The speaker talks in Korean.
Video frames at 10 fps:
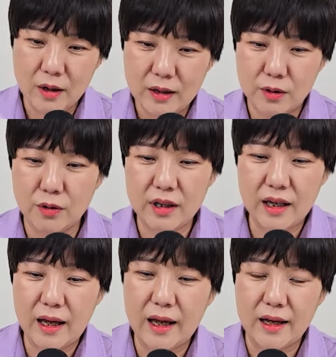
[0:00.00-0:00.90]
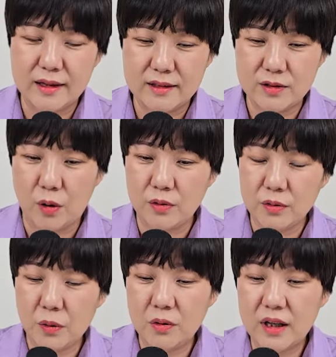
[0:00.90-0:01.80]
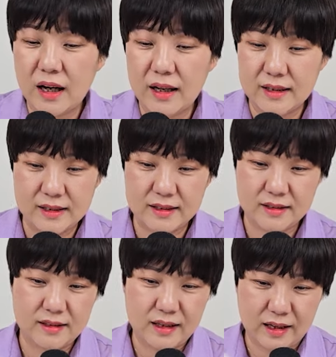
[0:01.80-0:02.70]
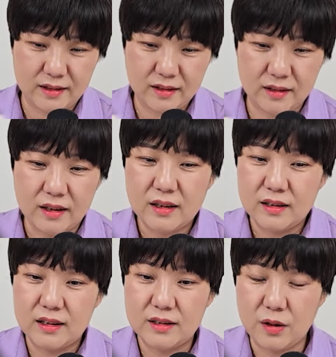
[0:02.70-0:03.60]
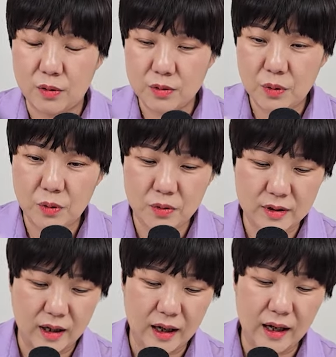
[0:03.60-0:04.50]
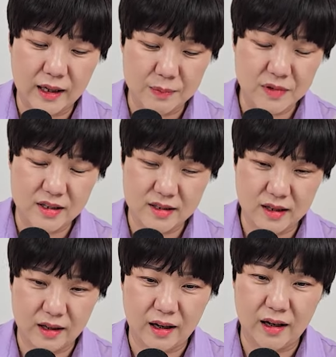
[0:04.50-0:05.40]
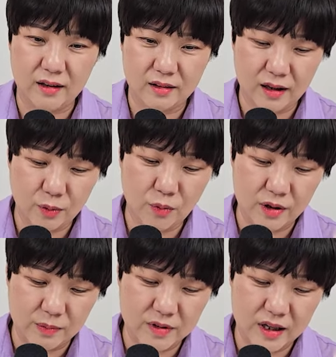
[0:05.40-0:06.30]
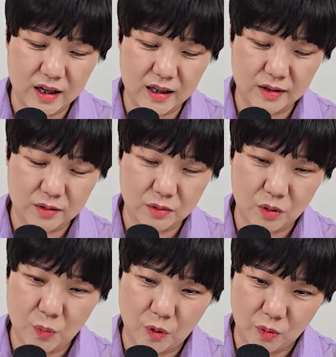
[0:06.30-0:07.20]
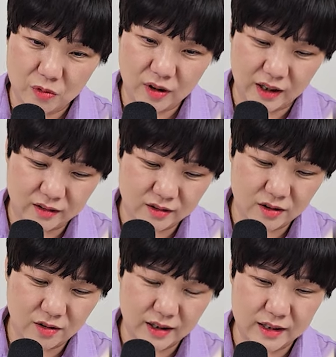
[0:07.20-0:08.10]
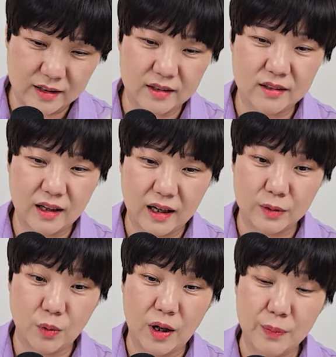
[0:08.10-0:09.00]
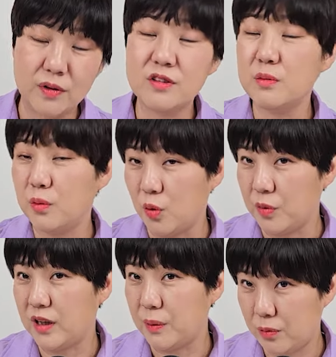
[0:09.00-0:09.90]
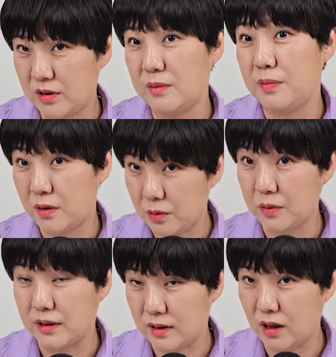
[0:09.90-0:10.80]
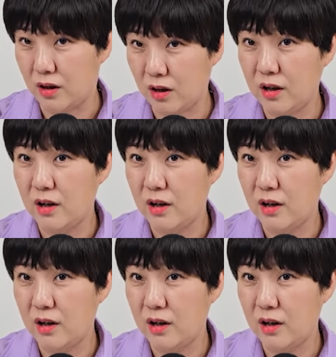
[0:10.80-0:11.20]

여기에 이제 전 소유자가 있을 때는 이 전 소유자가 임대차 계약을 하고 임차인으로 머물 가능성이 있는가도 한 번쯤은 고민해 보실 필요도 있어요.